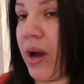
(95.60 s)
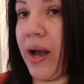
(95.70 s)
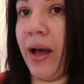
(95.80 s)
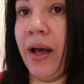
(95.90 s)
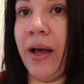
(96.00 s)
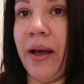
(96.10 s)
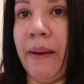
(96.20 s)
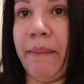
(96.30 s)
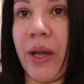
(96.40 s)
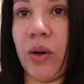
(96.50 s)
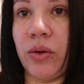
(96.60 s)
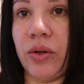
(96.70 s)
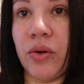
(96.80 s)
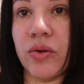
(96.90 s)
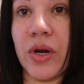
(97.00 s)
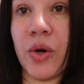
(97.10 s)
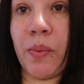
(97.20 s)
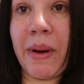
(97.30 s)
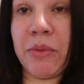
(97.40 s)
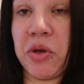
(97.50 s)
haga. Pero nosotras
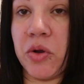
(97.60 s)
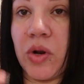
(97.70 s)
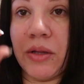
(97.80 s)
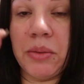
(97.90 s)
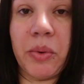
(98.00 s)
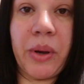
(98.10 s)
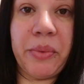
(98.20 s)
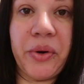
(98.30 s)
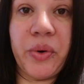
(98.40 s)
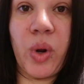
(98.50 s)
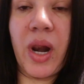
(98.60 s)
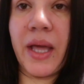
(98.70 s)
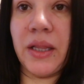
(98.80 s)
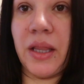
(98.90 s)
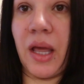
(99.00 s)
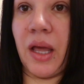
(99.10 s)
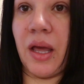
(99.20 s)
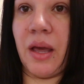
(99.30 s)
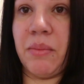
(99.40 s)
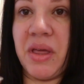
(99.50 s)
nos vamos, yo solamente me voy a poner unos lentes,
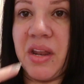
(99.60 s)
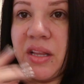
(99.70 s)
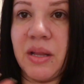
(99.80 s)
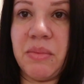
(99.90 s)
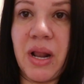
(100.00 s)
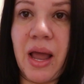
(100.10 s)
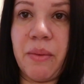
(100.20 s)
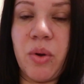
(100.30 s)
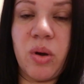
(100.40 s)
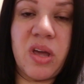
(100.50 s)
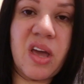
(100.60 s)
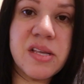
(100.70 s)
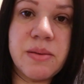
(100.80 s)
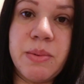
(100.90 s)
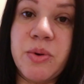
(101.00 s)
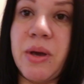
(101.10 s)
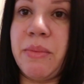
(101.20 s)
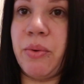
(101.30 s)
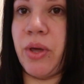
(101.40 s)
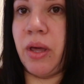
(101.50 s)
eh, me hidrate mis labios y así mismo ya
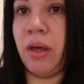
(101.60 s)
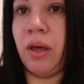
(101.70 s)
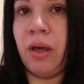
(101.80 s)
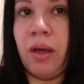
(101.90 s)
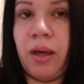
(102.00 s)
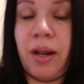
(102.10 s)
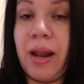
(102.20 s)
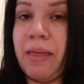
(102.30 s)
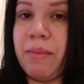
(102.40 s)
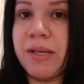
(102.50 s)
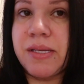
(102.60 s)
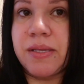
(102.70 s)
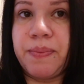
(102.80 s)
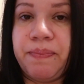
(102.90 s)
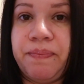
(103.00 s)
me voy. Nada más.